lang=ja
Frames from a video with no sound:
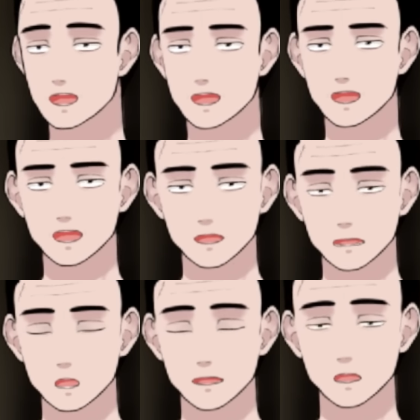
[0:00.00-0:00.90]
母
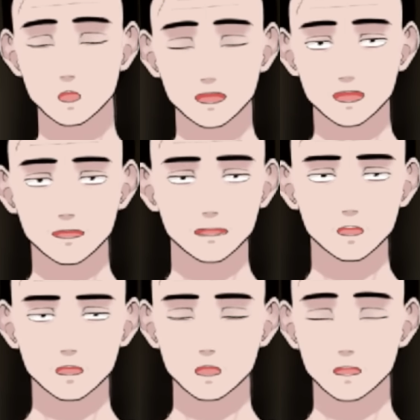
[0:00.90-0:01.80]
親とか、そ
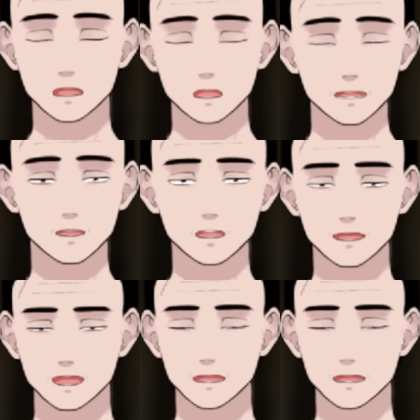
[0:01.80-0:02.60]
ういう友達とか、